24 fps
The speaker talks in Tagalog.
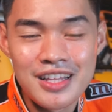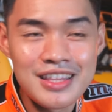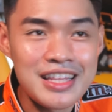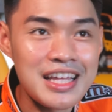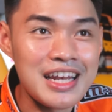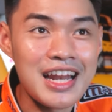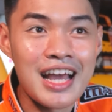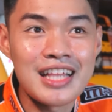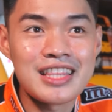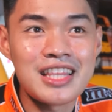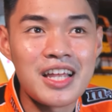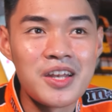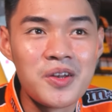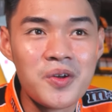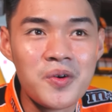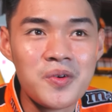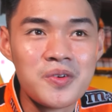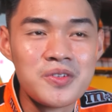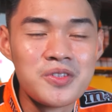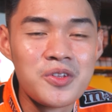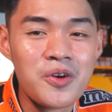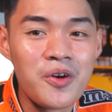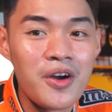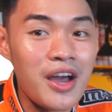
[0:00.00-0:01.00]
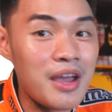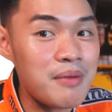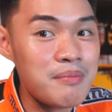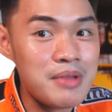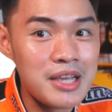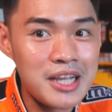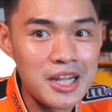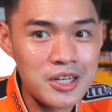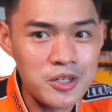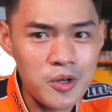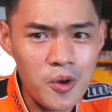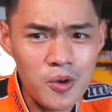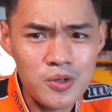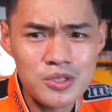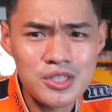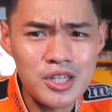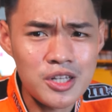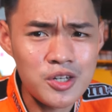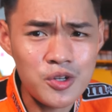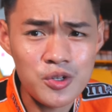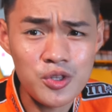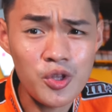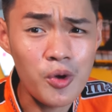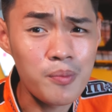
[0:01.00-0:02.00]
tinatanong nung kaibigan ko kung
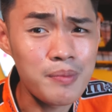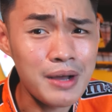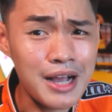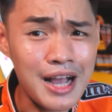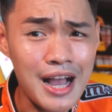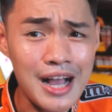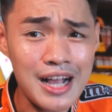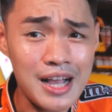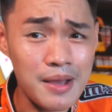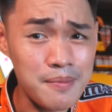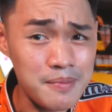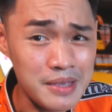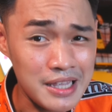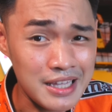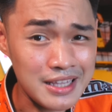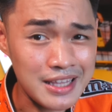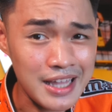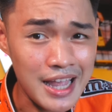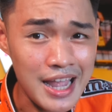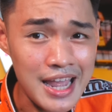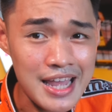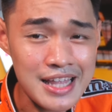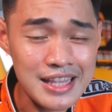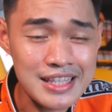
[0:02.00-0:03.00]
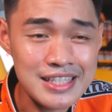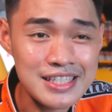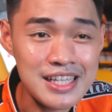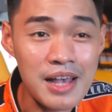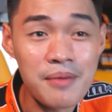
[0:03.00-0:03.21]
saan ko daw ba gagamitin.